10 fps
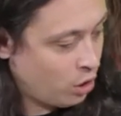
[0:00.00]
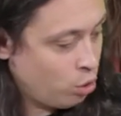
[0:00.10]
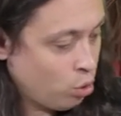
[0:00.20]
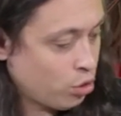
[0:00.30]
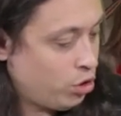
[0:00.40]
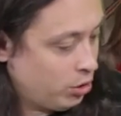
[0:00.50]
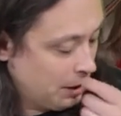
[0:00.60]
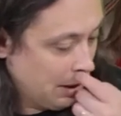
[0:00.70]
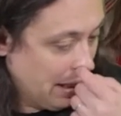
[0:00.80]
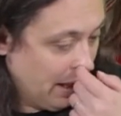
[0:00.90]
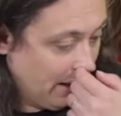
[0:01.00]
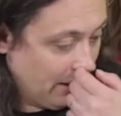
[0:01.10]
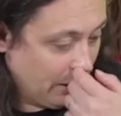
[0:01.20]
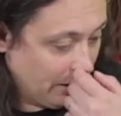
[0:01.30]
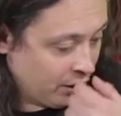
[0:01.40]
Donc,
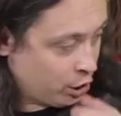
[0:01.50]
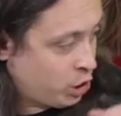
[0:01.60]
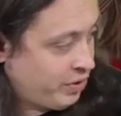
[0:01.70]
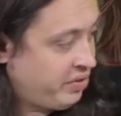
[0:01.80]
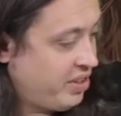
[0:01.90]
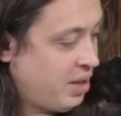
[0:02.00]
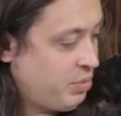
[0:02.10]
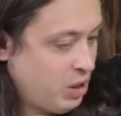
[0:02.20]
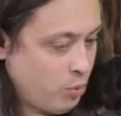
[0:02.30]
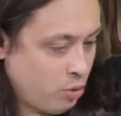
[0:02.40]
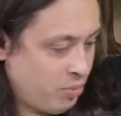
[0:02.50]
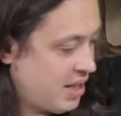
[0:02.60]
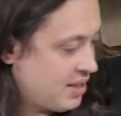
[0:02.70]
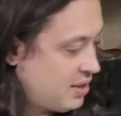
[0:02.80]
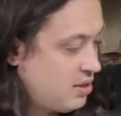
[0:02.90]
euh, je vais faire un petit peu de
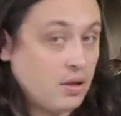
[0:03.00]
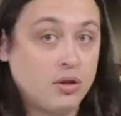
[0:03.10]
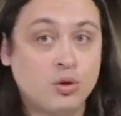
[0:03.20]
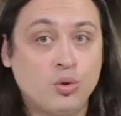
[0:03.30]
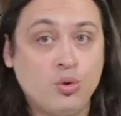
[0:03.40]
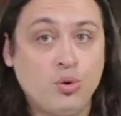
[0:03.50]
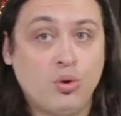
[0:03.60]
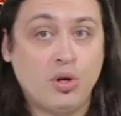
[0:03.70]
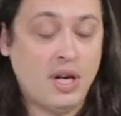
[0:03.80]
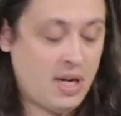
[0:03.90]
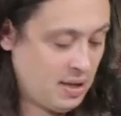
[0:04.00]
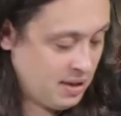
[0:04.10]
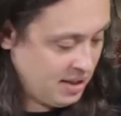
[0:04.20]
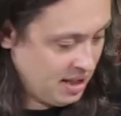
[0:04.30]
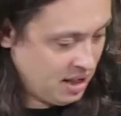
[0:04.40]
place sur la
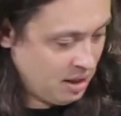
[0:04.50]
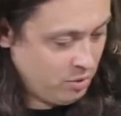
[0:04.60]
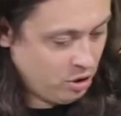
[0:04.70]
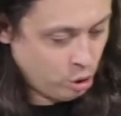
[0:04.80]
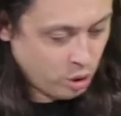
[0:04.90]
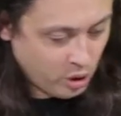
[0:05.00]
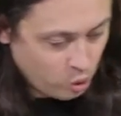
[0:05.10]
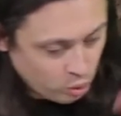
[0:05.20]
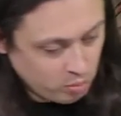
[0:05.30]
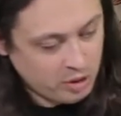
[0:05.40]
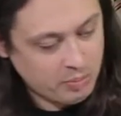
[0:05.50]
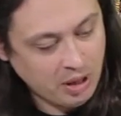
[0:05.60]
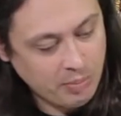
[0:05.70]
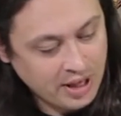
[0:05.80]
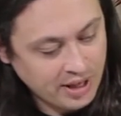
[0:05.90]
J'aurais dû m'y
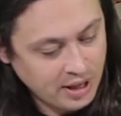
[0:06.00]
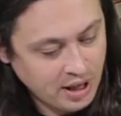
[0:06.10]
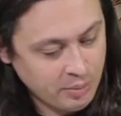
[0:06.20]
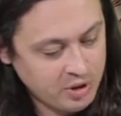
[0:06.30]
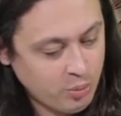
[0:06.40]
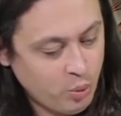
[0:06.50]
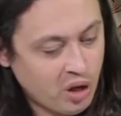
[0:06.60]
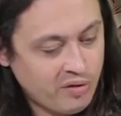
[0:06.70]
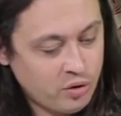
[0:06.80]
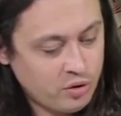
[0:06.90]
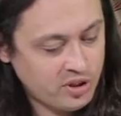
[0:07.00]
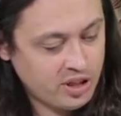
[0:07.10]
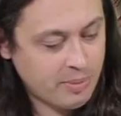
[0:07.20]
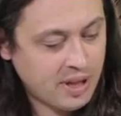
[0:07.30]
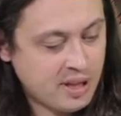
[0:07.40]
préparer un petit peu avant.
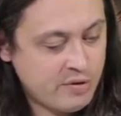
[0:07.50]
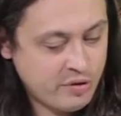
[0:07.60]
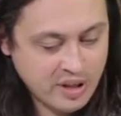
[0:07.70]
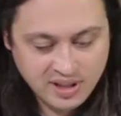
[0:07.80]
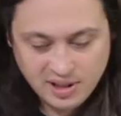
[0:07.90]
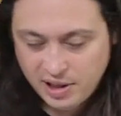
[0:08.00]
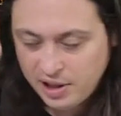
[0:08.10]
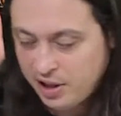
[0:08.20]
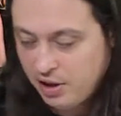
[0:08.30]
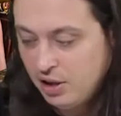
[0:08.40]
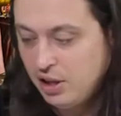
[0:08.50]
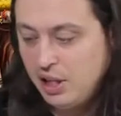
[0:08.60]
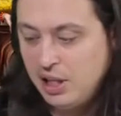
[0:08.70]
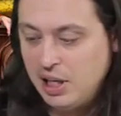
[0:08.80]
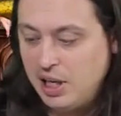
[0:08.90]
C'est pas grave, je vais accélérer
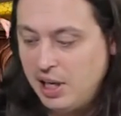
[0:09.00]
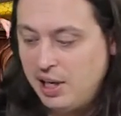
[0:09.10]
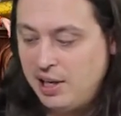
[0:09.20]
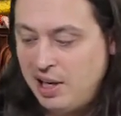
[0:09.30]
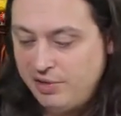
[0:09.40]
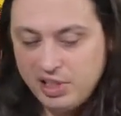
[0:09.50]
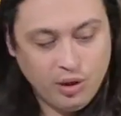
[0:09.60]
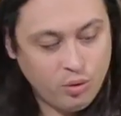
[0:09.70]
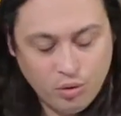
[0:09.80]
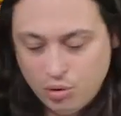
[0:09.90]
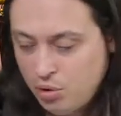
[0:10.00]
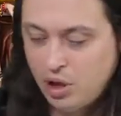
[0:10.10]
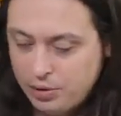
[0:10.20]
la vidéo.